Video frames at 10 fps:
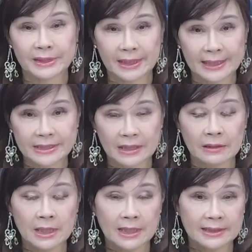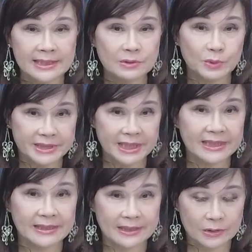员的开销，但是我建
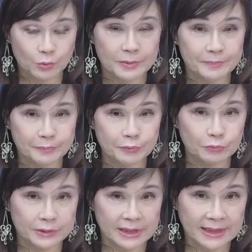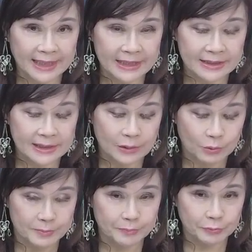议你稳步的开，呃，
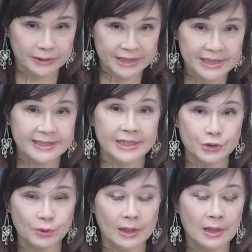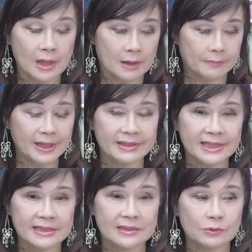稳步的进展就好，不要一
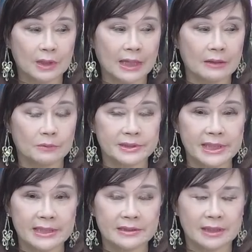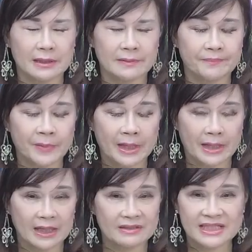下子说啊，我现在只要
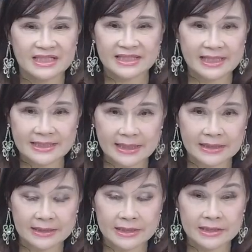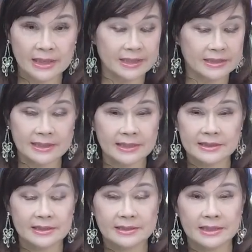啊，还要再增加三个人，加三
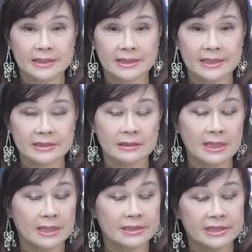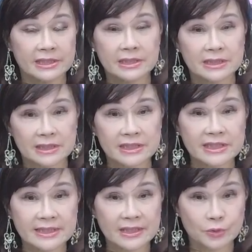三个人开销，其实你的
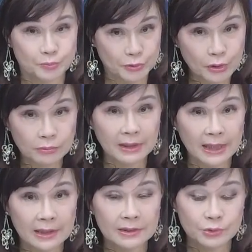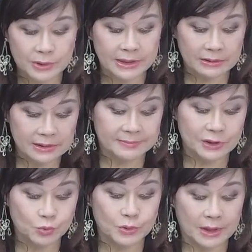进账就不够了。所以你要特
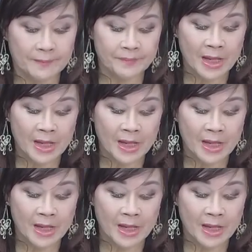别注意哦，